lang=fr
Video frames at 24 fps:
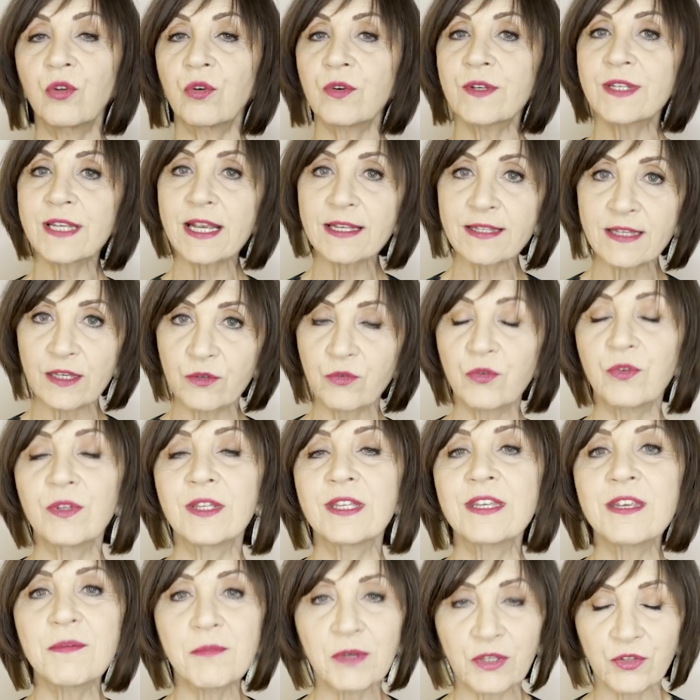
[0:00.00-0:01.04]
Donc ça, c'est
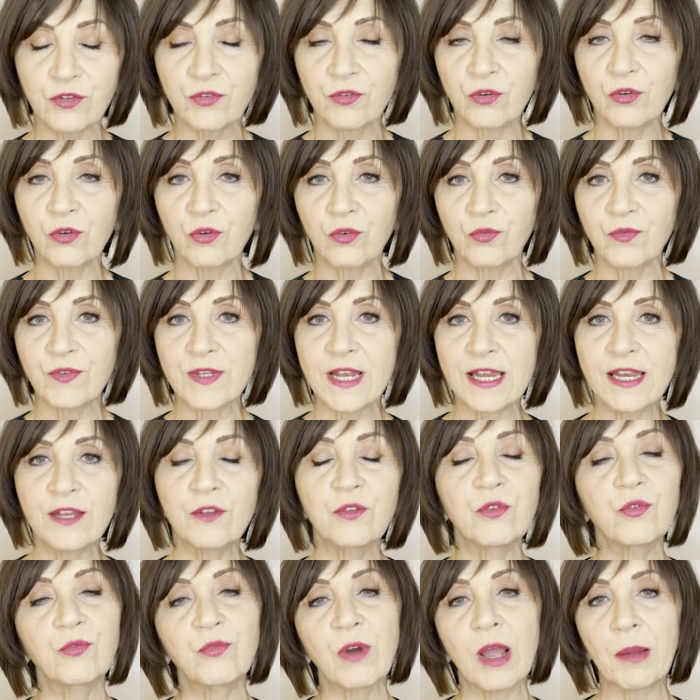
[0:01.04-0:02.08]
une dimension que vous allez
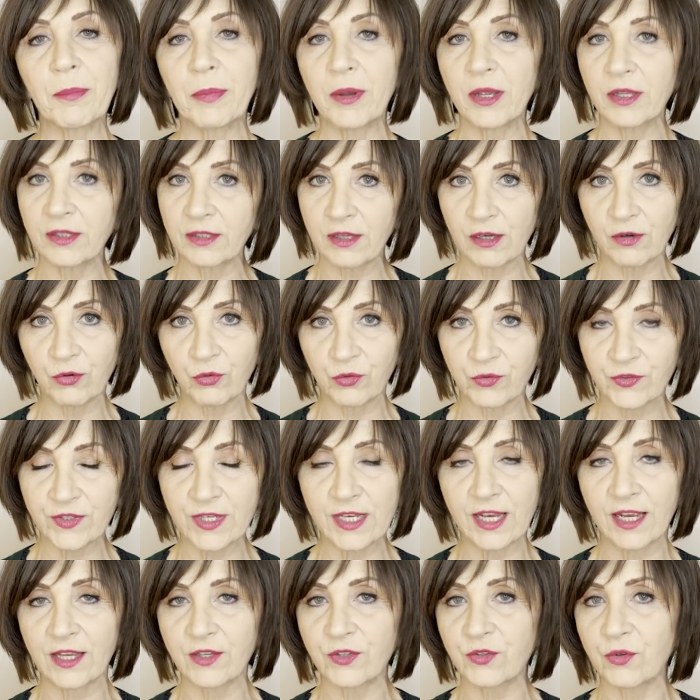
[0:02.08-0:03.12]
devoir prendre en
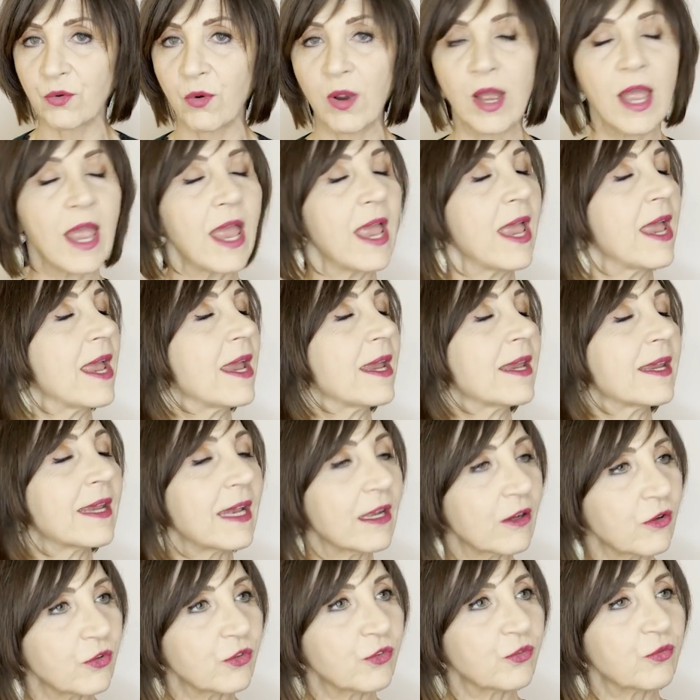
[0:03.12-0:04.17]
considération.
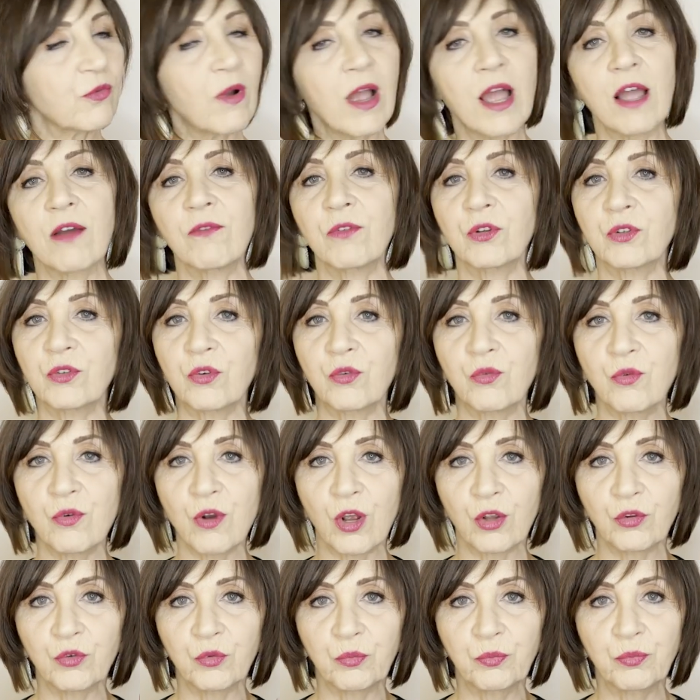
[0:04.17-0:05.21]
Quelle que soit votre
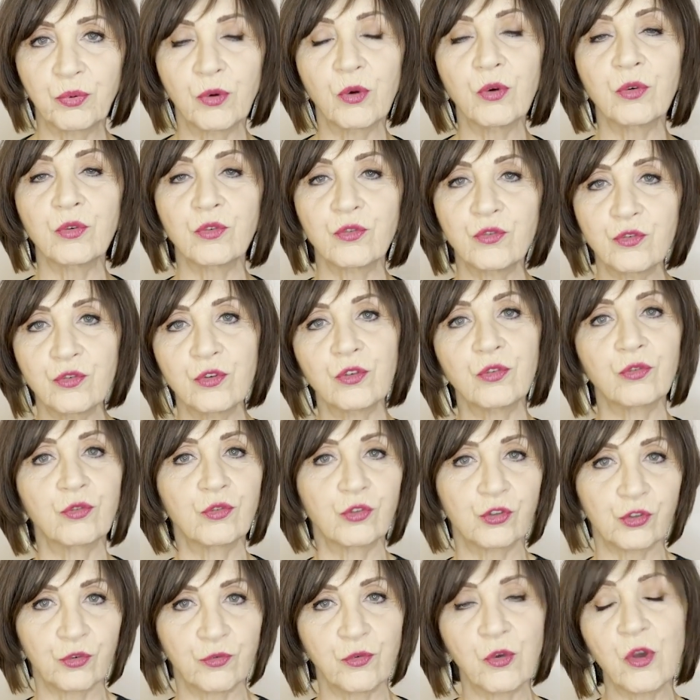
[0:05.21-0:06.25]
couleur de peau, Dieu,
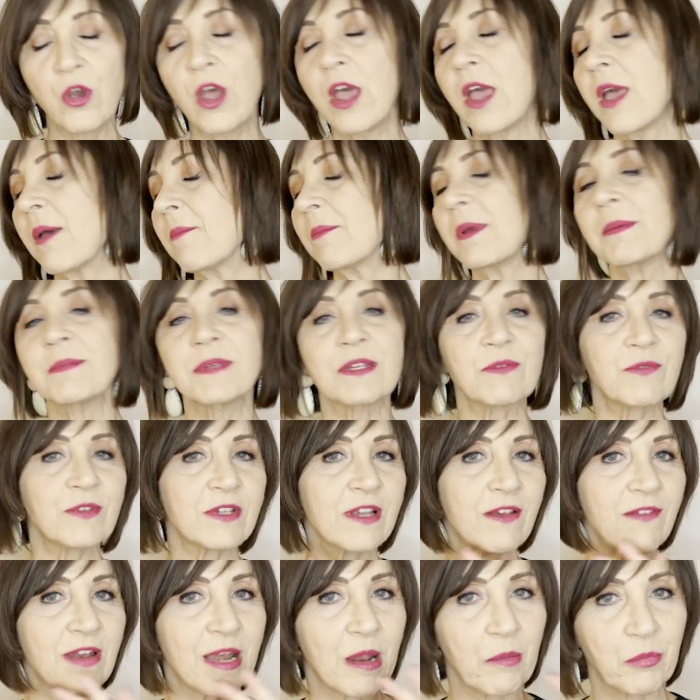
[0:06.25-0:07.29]
de cheveux, même si
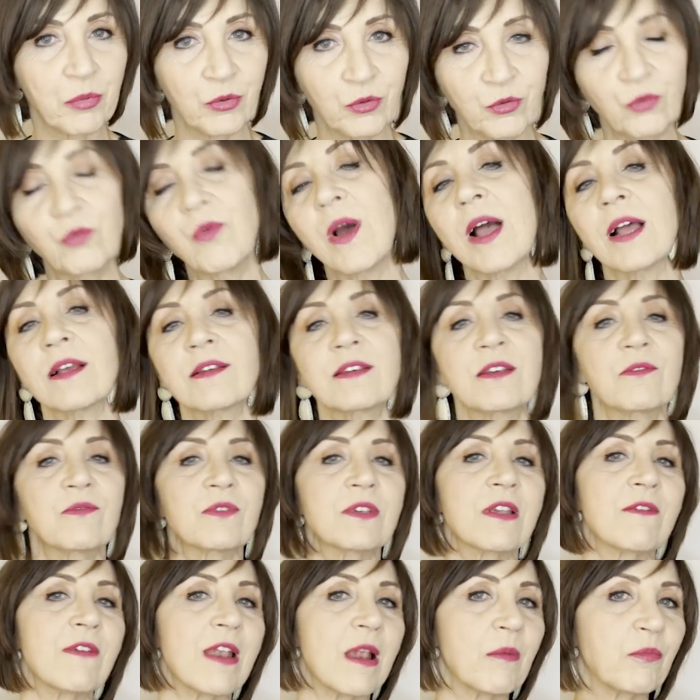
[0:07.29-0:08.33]
vous avez la peau noire, si
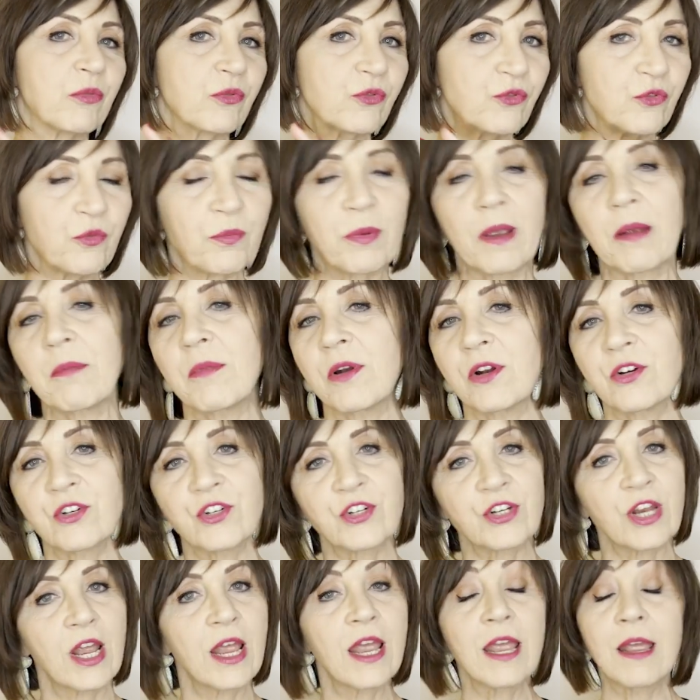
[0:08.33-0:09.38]
vous avez la peau super
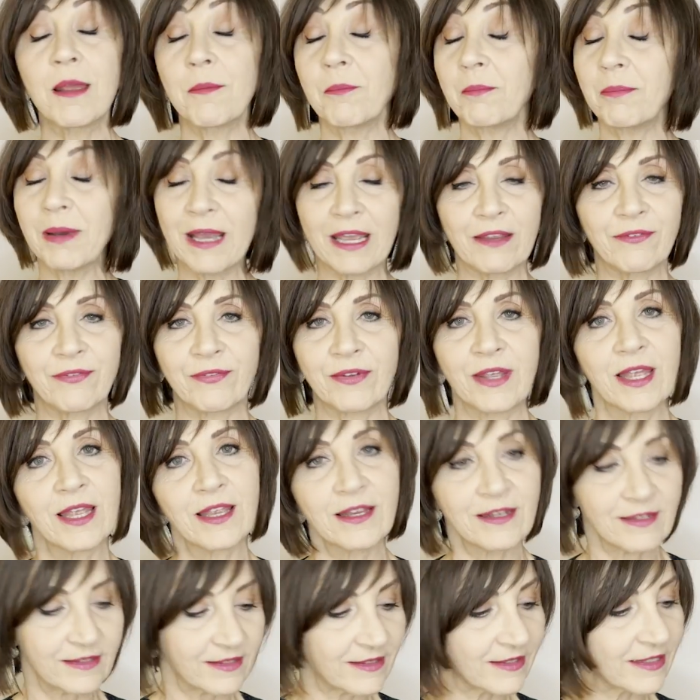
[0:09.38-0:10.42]
blanche, Bref,
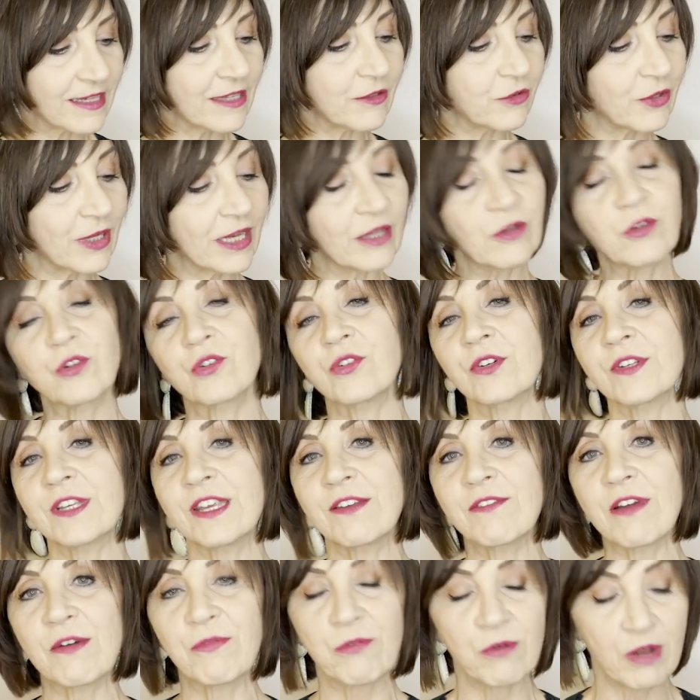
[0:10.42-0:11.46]
c'est quelque chose
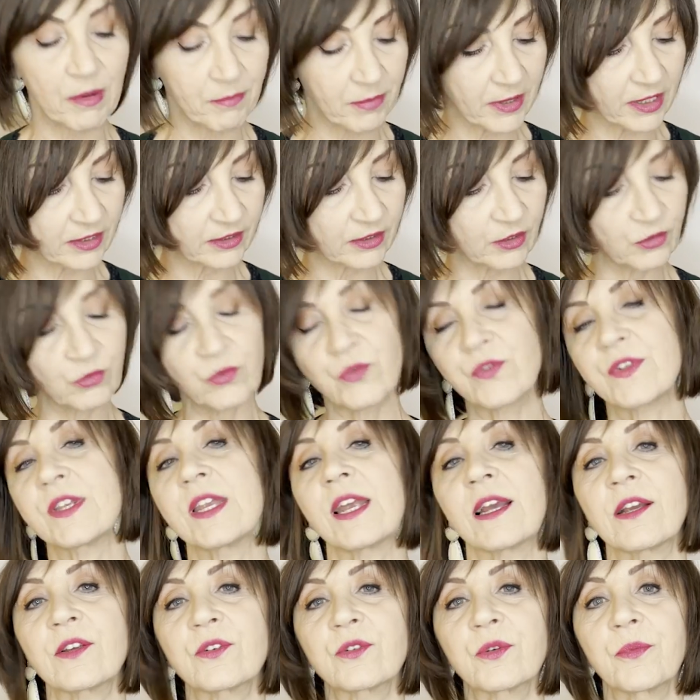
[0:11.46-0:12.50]
qu'il va falloir prendre en
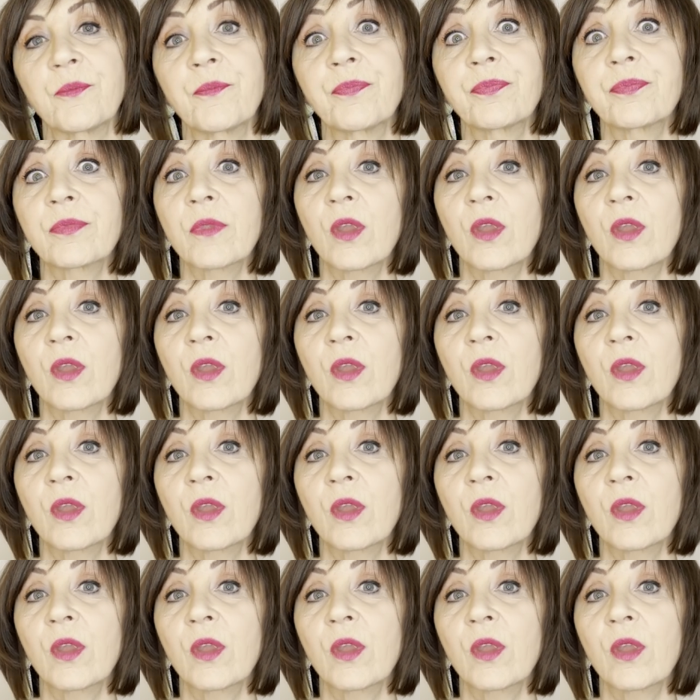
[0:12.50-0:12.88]
considération.